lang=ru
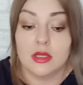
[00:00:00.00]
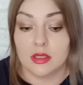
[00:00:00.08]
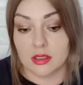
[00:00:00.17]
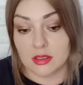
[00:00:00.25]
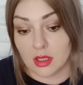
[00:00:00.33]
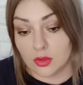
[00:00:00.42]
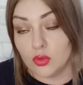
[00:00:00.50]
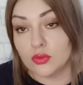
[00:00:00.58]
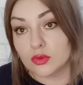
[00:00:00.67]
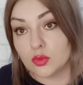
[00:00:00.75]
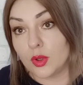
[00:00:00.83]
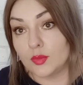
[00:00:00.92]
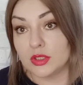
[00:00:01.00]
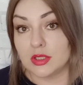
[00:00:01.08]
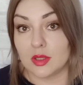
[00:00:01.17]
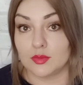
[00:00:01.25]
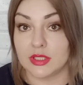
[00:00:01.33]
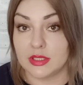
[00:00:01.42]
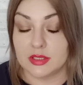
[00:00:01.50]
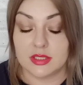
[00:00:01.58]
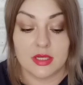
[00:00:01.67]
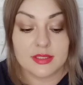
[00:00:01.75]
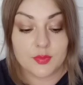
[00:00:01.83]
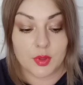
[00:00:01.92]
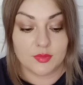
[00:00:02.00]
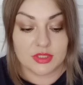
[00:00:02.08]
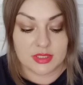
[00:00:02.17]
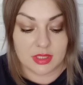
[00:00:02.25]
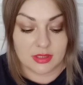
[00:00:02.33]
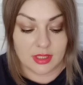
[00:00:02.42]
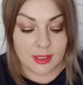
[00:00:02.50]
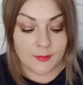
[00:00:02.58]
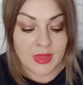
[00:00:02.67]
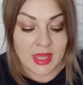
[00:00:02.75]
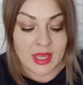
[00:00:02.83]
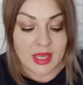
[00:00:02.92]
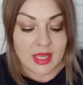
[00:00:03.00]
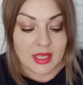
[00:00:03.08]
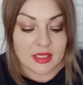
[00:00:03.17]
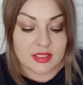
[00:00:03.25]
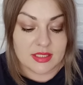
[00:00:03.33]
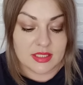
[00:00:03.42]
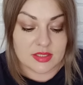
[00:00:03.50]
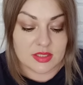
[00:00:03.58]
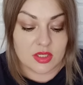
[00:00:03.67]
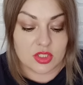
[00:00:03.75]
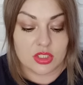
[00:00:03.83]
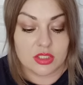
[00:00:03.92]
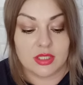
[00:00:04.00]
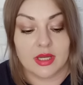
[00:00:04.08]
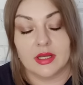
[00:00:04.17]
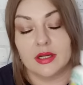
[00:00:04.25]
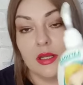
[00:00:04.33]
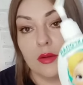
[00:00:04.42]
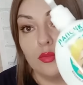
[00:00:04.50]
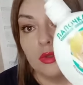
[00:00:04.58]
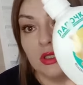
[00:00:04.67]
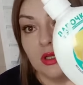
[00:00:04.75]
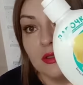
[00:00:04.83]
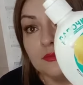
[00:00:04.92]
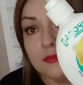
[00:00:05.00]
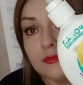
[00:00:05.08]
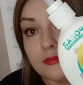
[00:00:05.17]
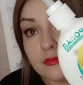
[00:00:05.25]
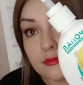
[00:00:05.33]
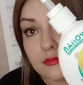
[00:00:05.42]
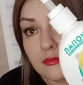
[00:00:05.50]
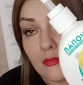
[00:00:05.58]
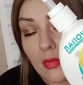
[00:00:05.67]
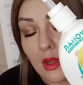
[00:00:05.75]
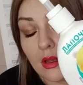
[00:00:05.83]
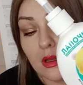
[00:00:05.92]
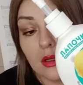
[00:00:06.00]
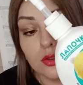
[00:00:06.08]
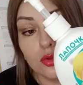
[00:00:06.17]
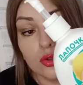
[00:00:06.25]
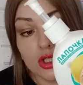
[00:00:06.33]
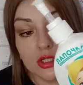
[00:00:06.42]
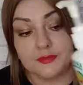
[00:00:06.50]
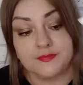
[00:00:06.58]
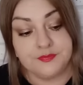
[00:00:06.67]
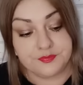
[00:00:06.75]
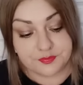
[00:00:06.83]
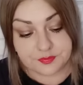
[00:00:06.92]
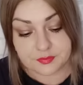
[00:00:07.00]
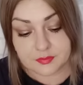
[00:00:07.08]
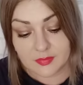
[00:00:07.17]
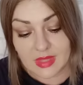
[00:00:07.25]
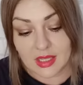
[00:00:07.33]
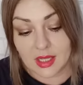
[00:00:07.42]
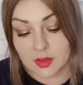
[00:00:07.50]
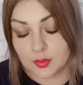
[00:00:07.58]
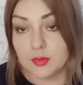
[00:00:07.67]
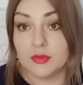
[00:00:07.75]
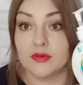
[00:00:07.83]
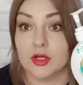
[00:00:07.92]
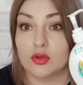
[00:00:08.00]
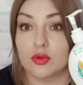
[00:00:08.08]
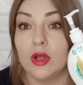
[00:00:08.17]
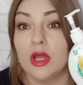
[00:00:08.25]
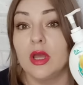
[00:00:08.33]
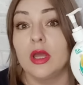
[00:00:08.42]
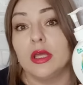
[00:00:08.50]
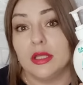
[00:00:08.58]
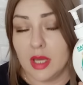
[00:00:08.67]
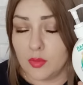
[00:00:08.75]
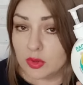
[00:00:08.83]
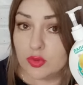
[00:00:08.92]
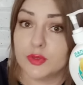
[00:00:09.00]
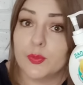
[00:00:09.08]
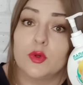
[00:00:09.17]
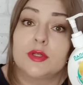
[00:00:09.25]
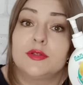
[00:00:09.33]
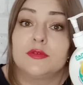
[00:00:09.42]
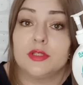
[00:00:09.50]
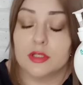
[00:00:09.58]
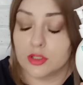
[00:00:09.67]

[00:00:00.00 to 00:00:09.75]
а, головку помыть, там тельце помыть и так далее. Детское жидкое крем-мыло. А, тоже как подмывашку. И я могу использовать и